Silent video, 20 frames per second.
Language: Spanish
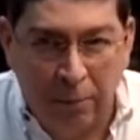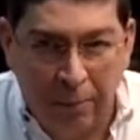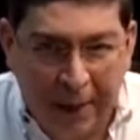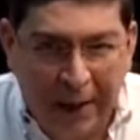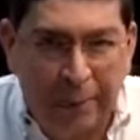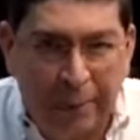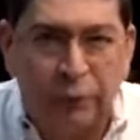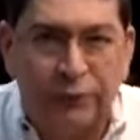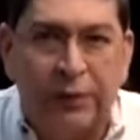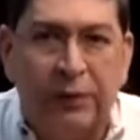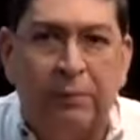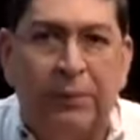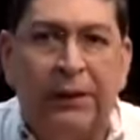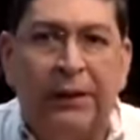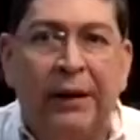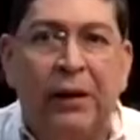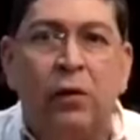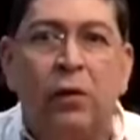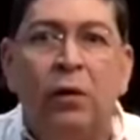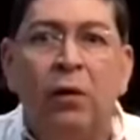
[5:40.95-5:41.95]
Veamos el
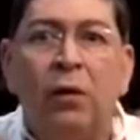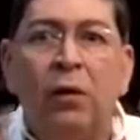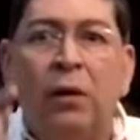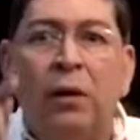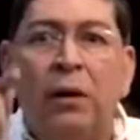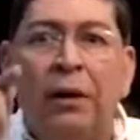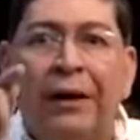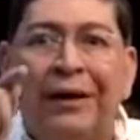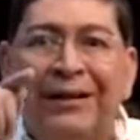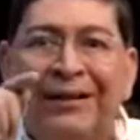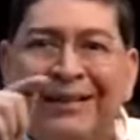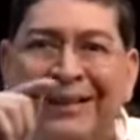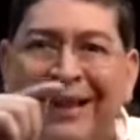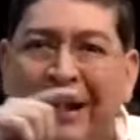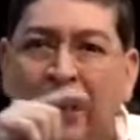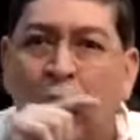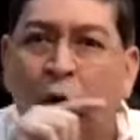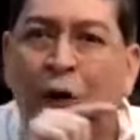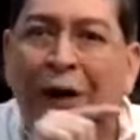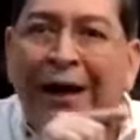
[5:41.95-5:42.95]
video
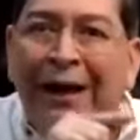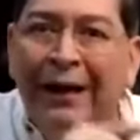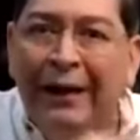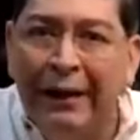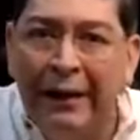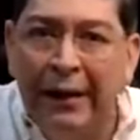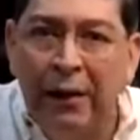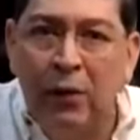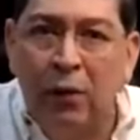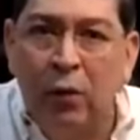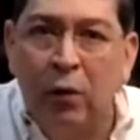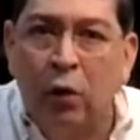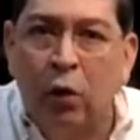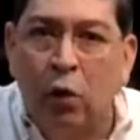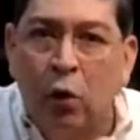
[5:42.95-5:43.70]
de lo que le dijo